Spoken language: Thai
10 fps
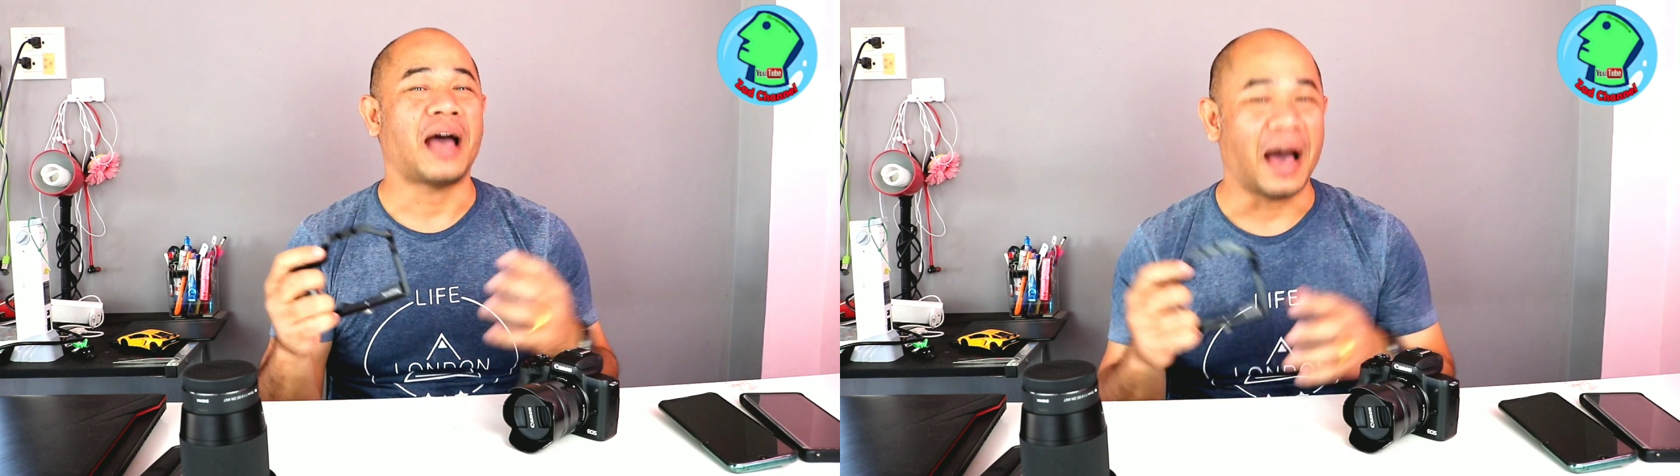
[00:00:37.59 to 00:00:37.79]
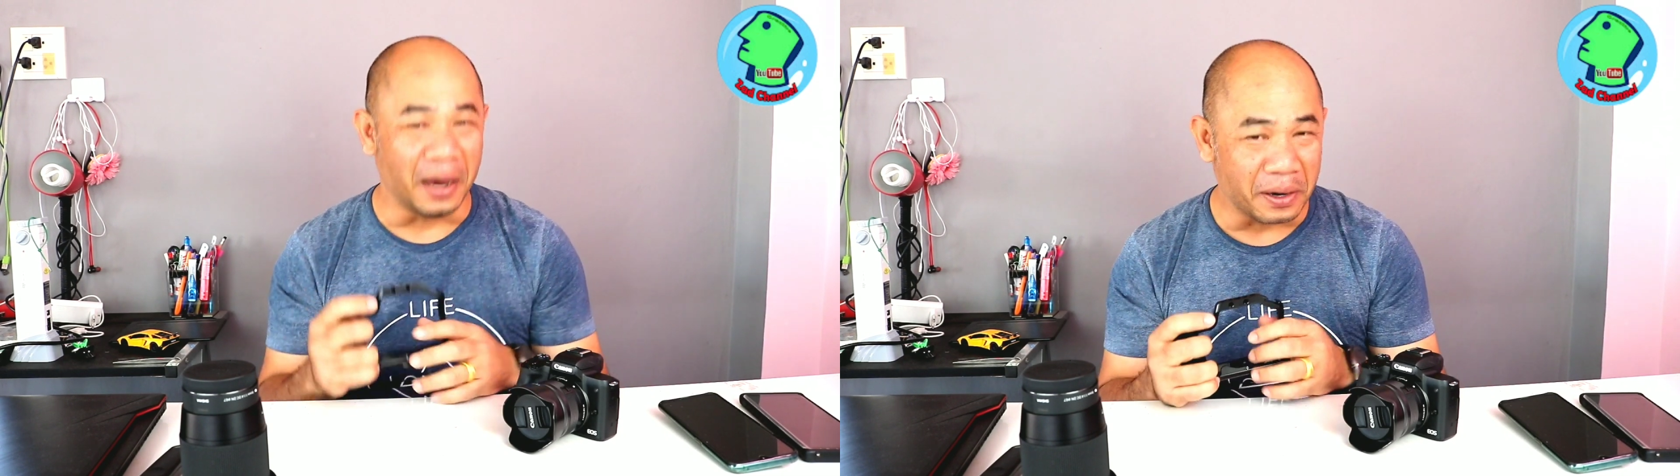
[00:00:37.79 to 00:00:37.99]

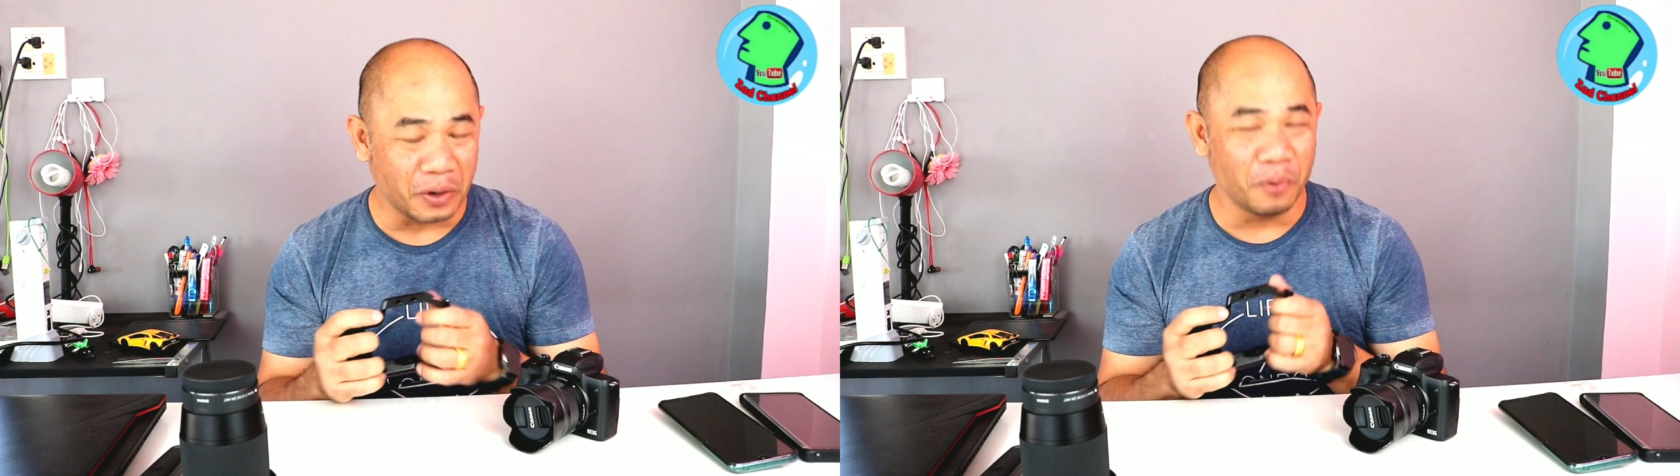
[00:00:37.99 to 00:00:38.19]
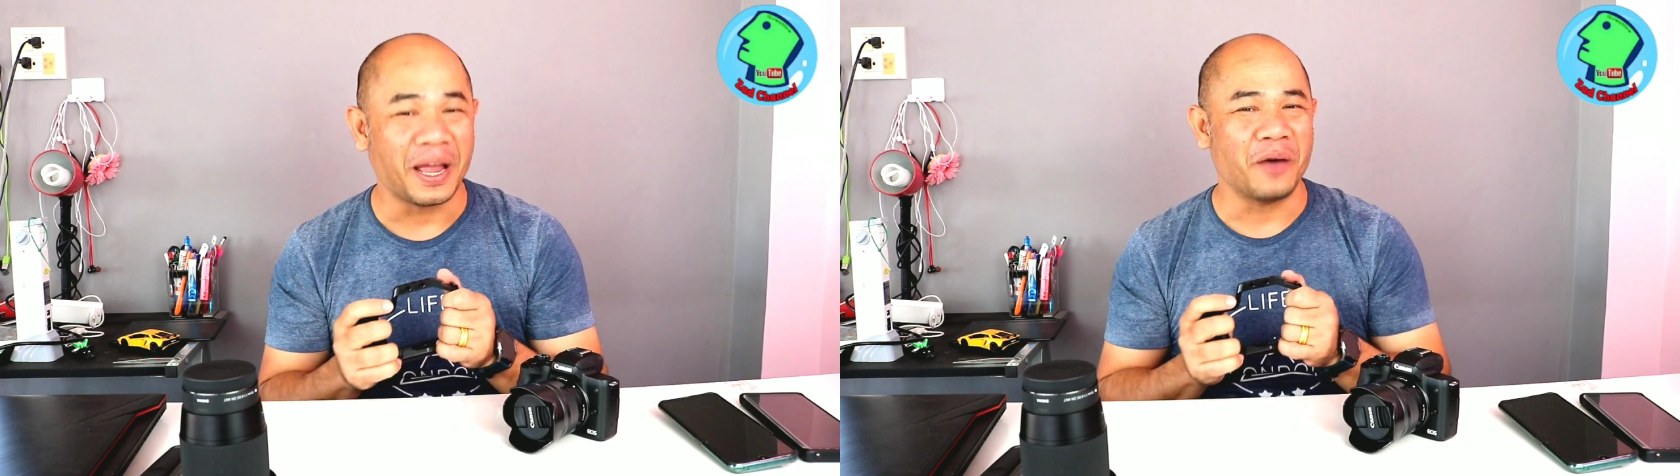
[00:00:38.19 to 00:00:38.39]
ถ่าย
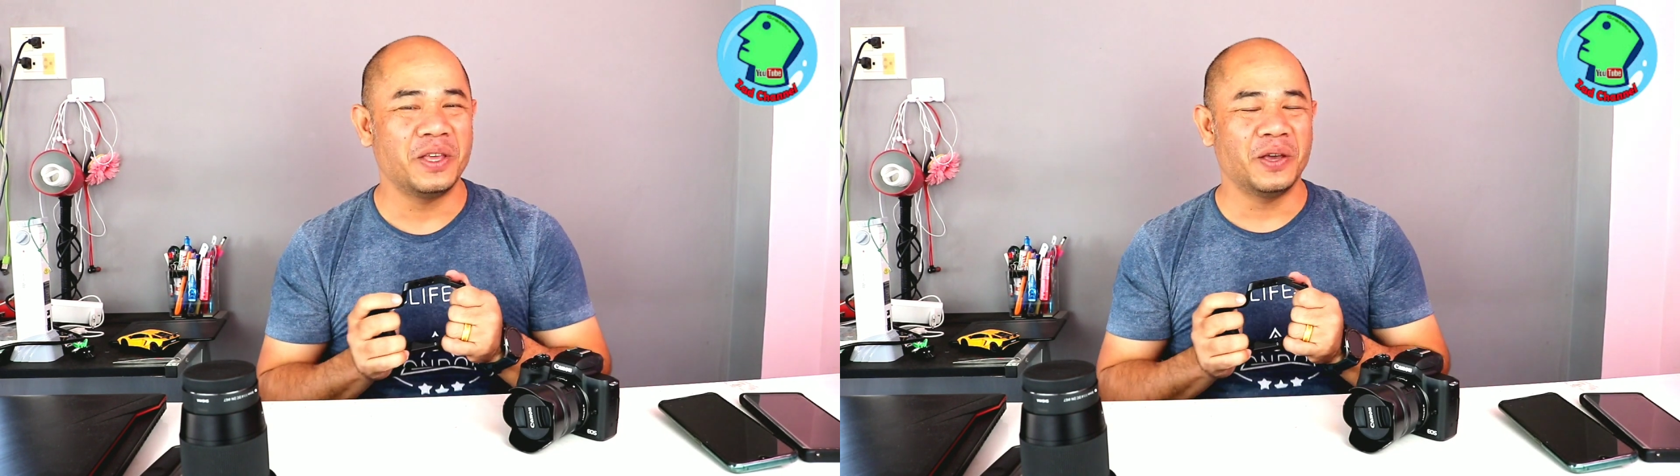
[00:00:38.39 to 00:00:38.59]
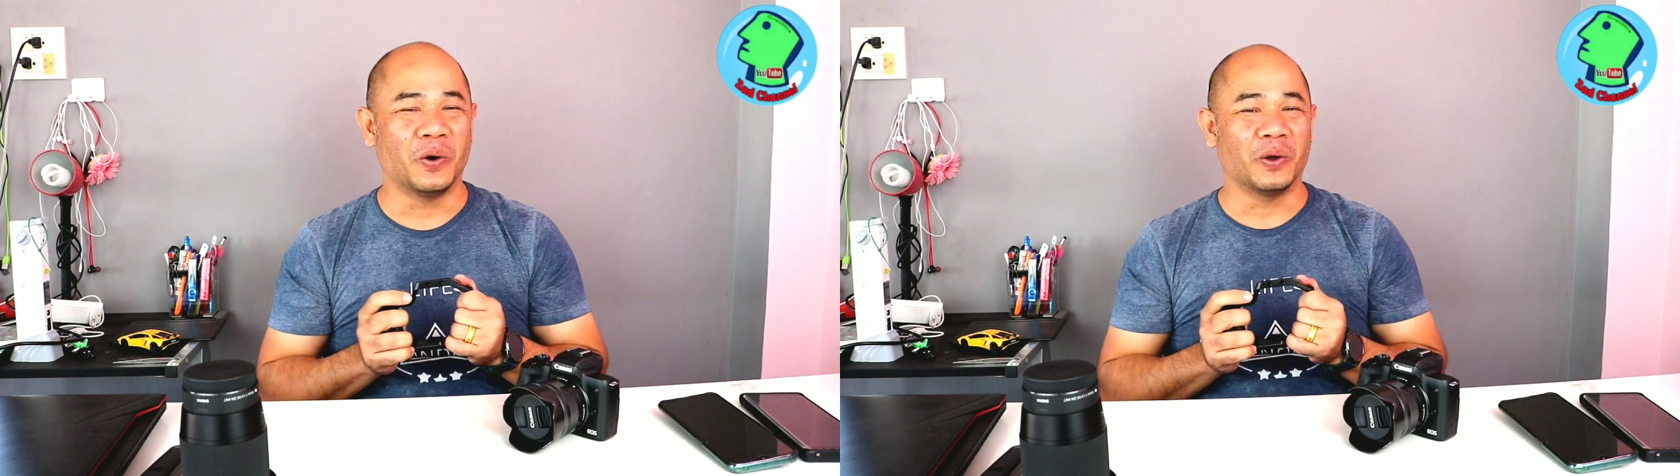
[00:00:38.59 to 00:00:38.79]
รูป ถ่าย
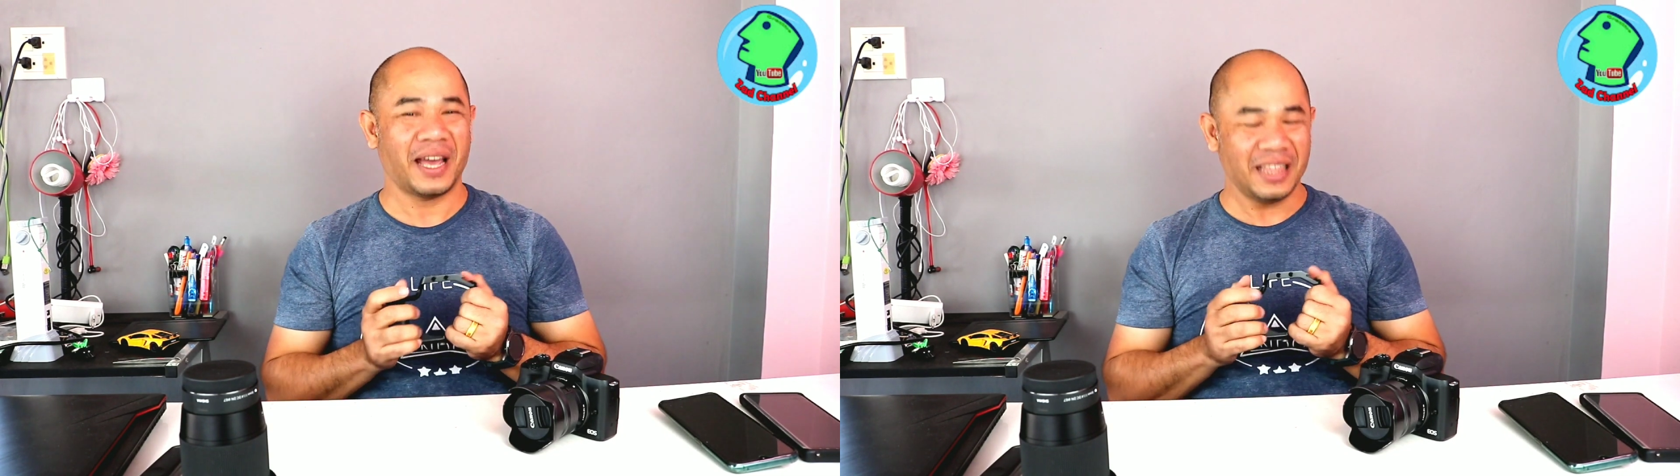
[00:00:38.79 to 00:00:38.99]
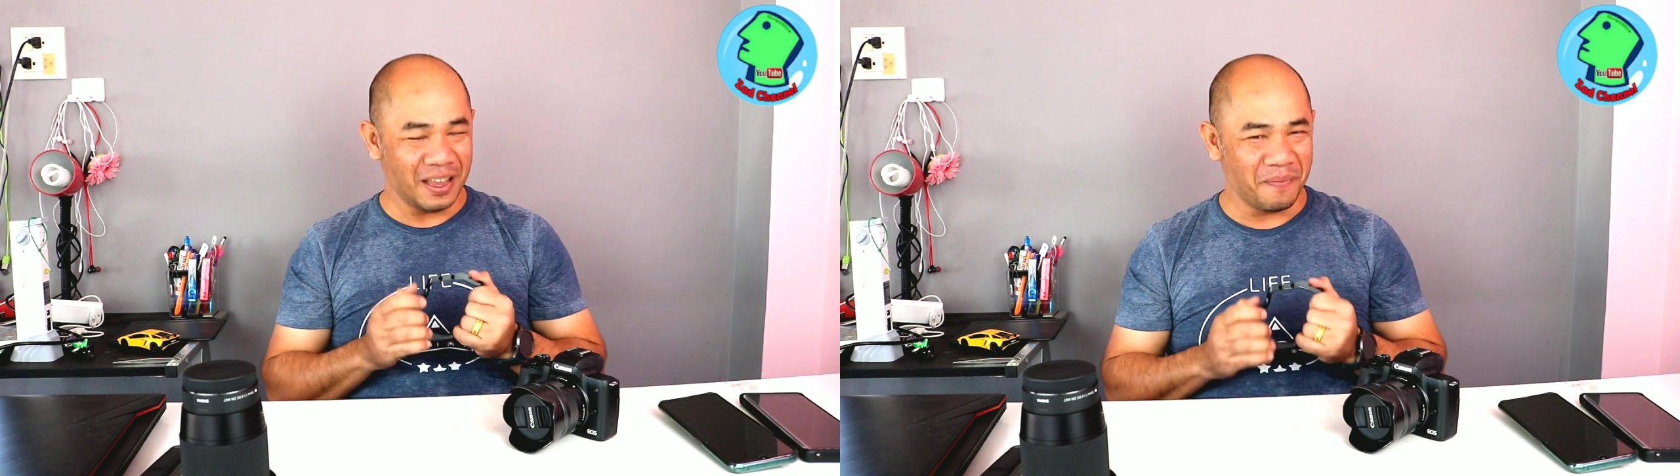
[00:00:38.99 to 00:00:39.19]
วิดีโอ
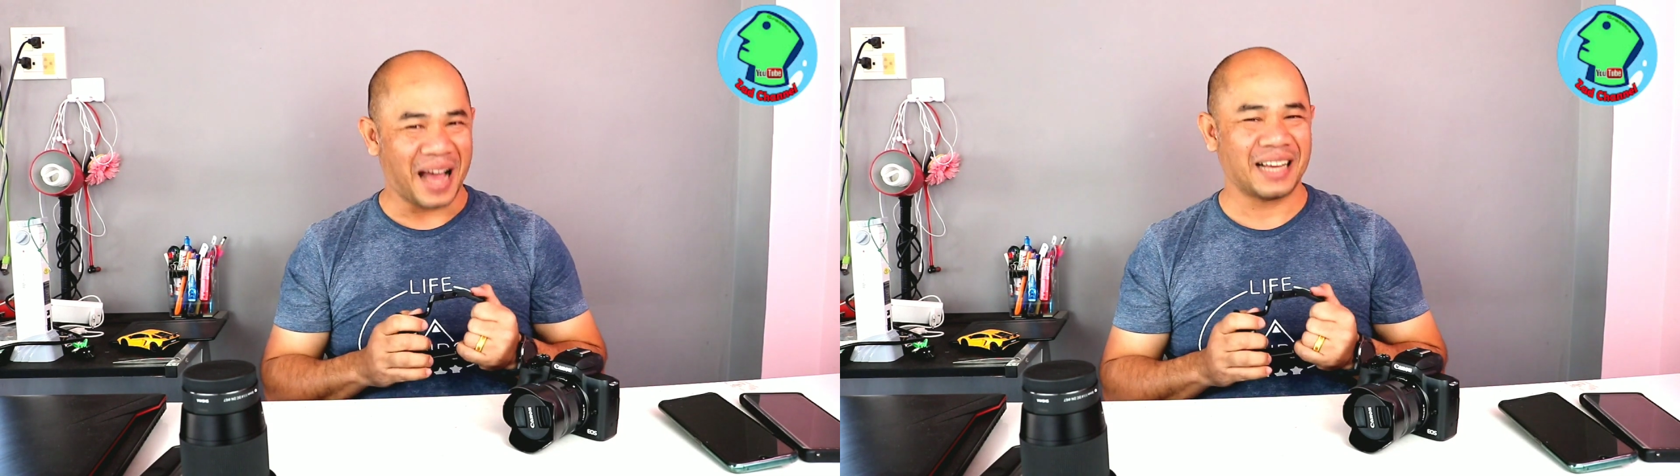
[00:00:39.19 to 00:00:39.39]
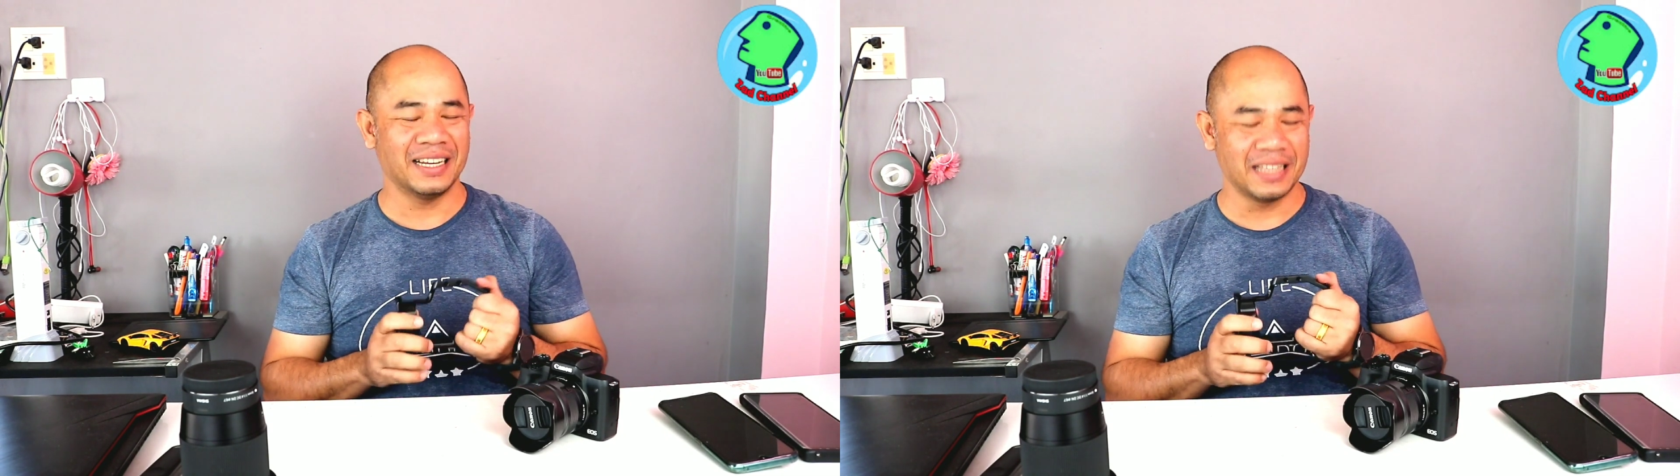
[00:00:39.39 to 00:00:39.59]
ได้ดี
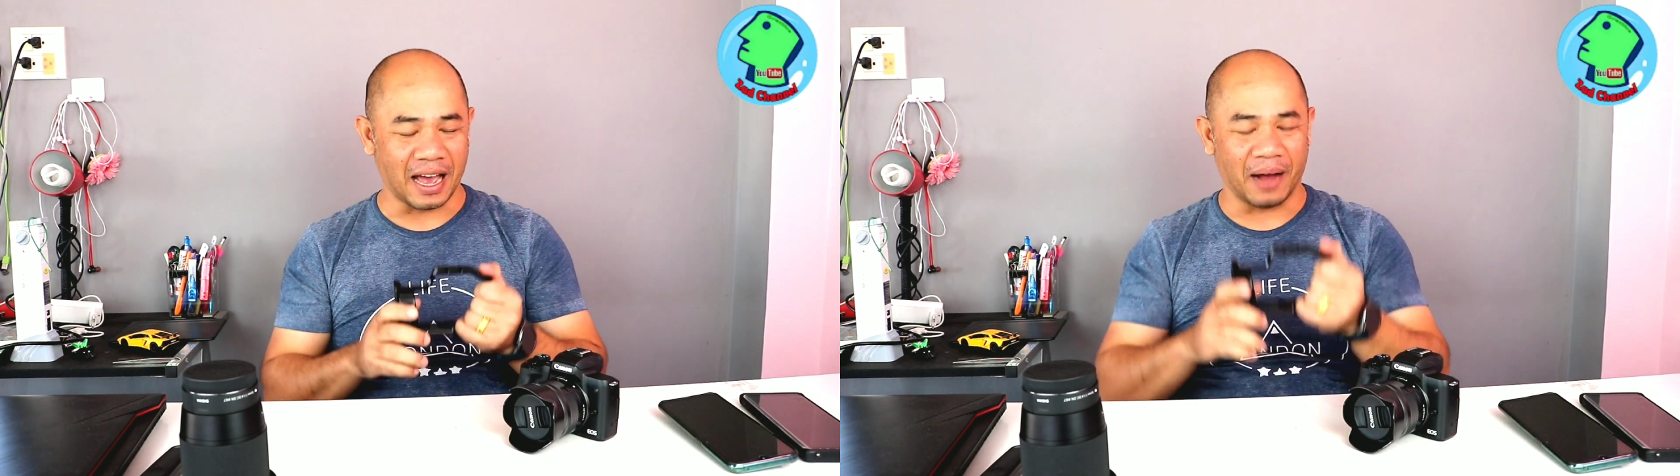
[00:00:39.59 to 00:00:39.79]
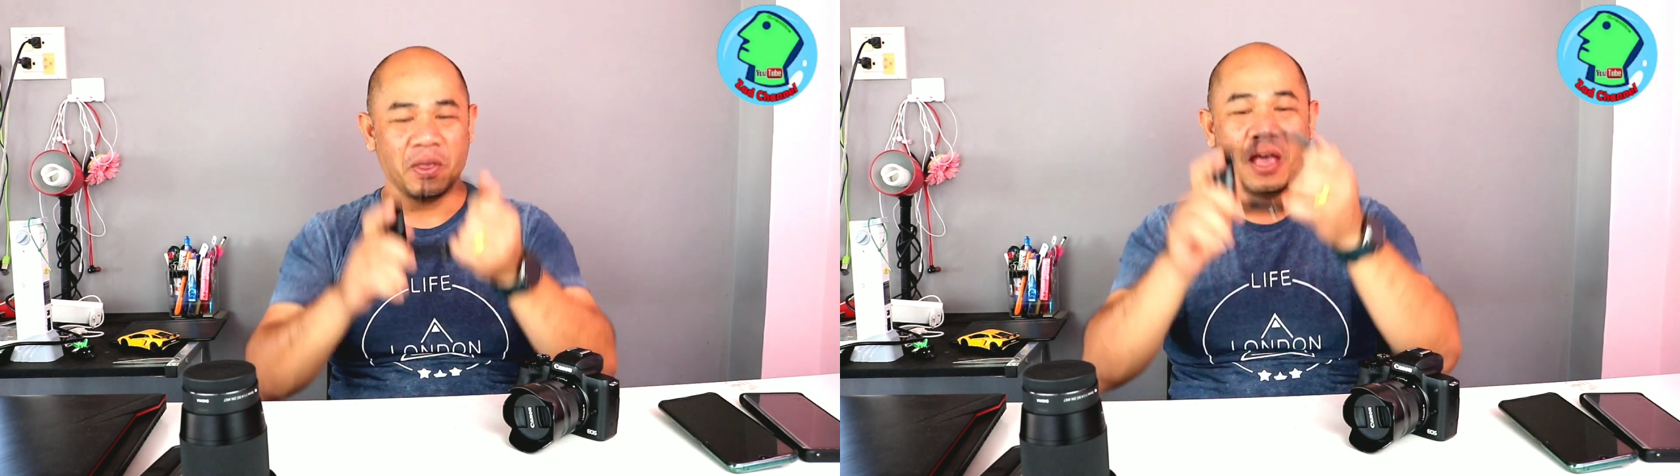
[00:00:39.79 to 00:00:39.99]
มากขึ้น
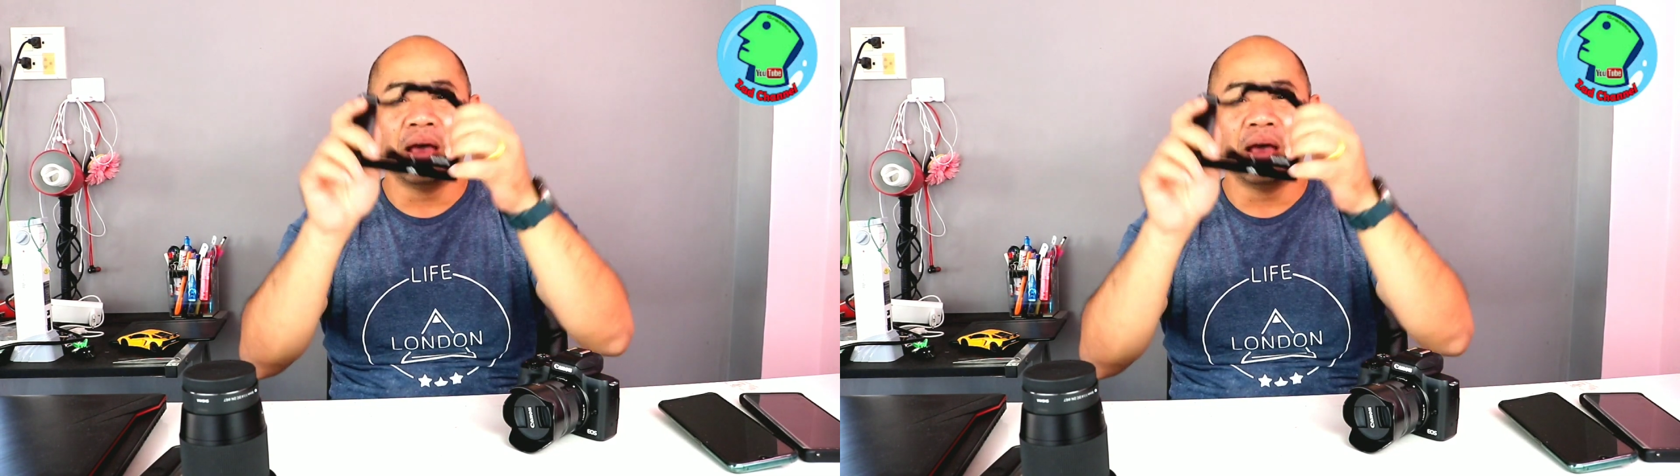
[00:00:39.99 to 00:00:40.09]
ครับ